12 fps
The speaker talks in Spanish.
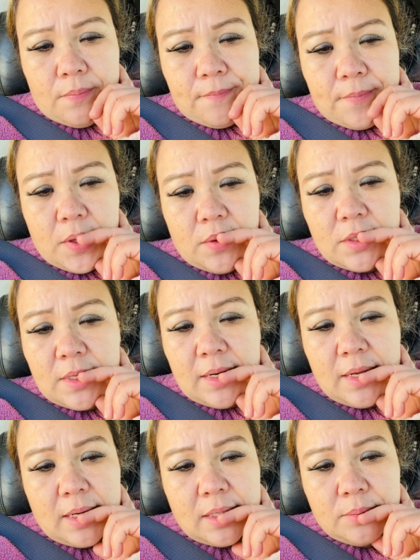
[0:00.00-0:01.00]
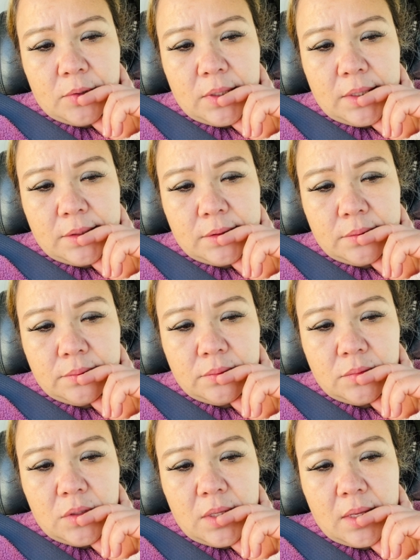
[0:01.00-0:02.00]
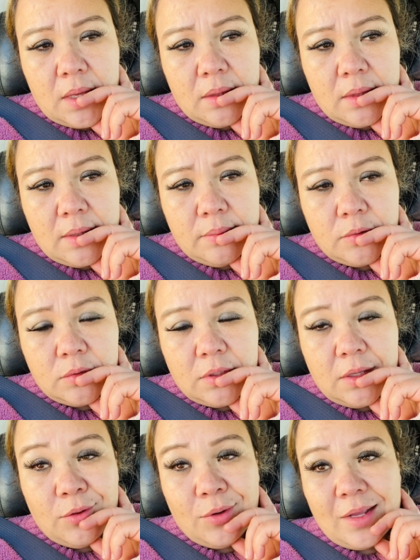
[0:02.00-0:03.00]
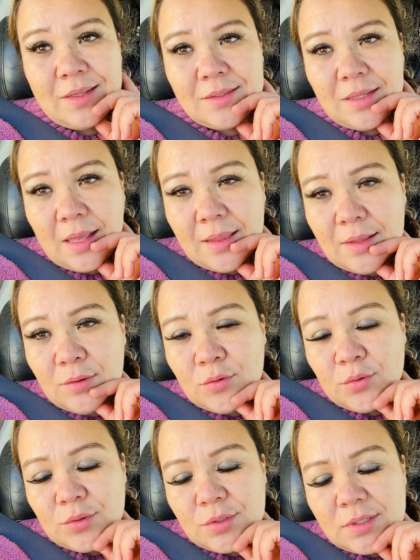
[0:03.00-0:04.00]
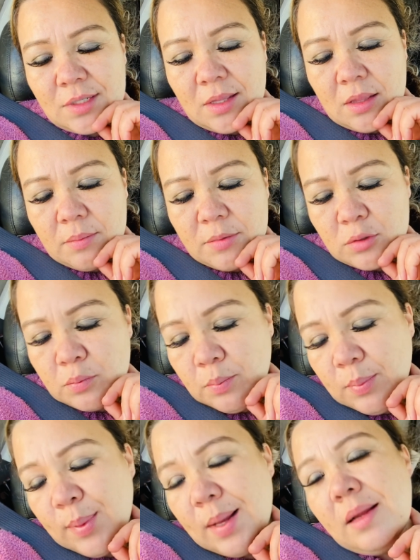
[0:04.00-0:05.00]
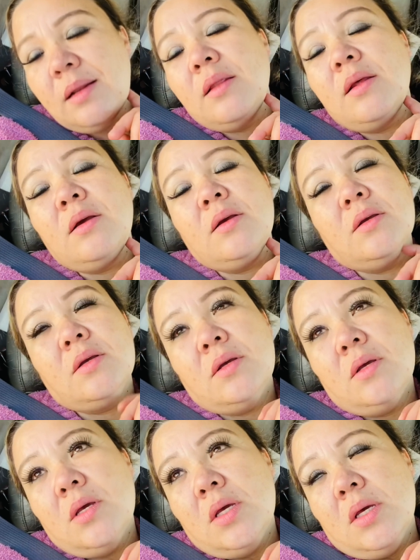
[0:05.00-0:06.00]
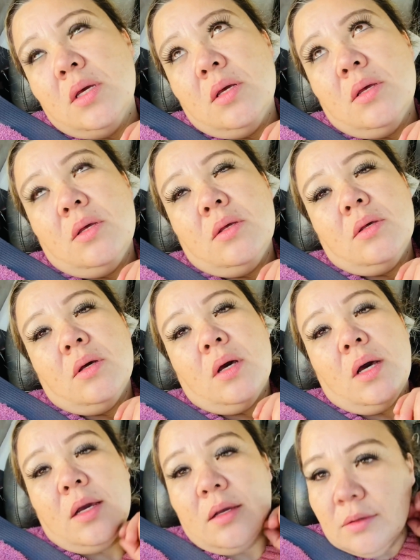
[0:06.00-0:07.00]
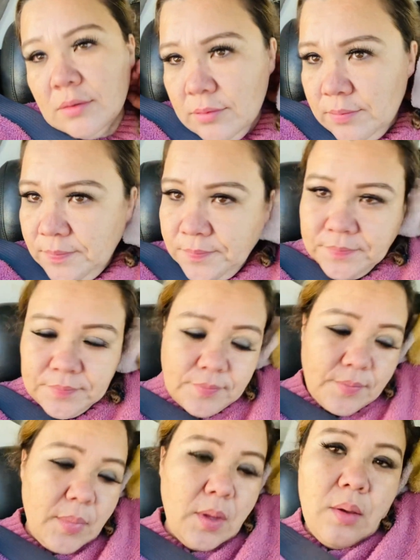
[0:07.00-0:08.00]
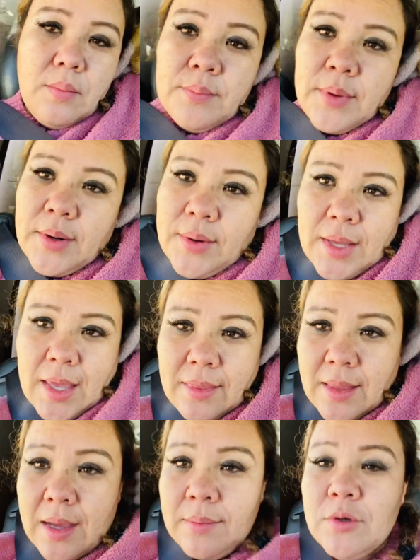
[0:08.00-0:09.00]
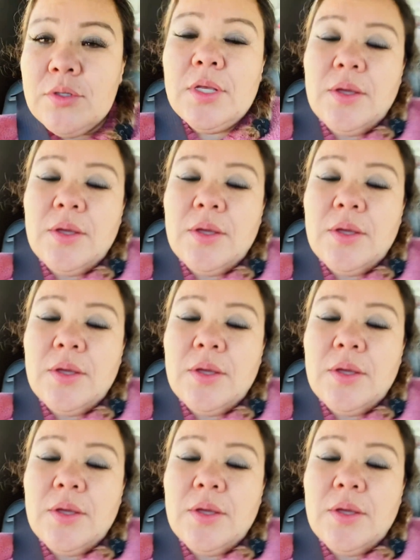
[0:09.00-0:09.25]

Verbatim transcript: Pero echale ganas, mujeres. Y aquí andamos. Ando cansada, ando torcida de mi espalda. Ay, no. Pero aquí andamos y